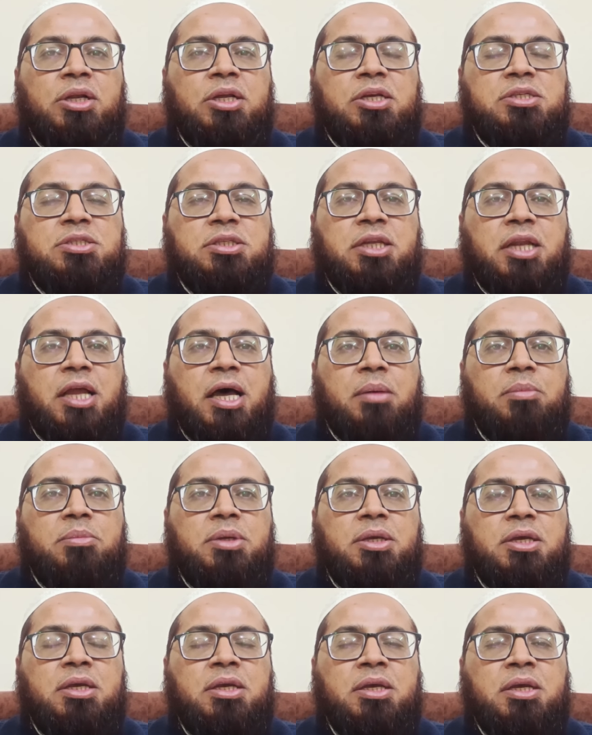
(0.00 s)
और
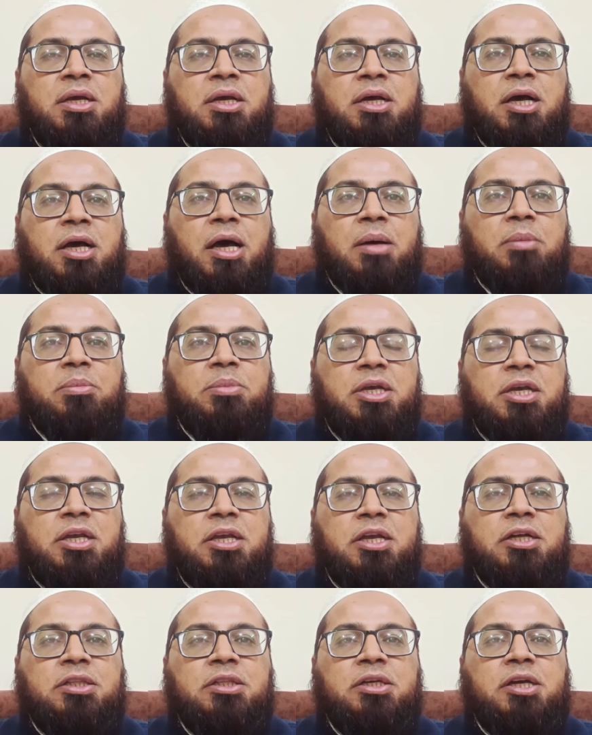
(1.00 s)
इस्लामी
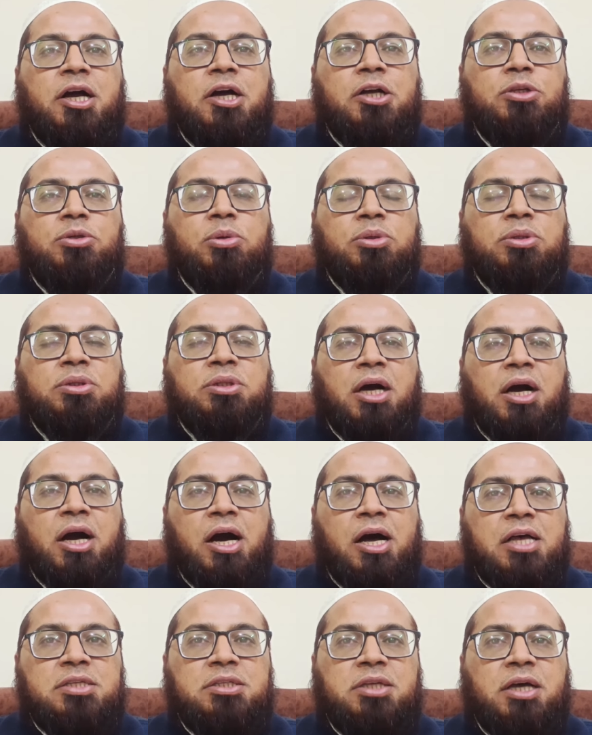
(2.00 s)
हमीयत का जो
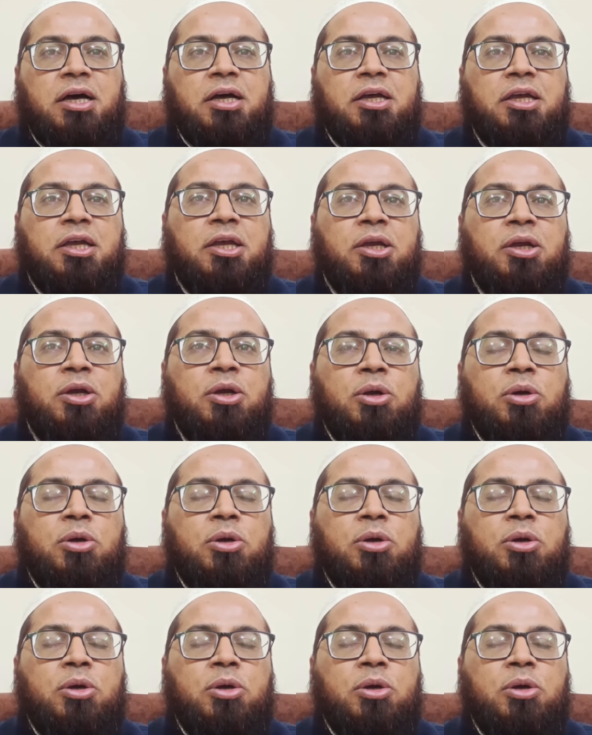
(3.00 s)
तकाजा है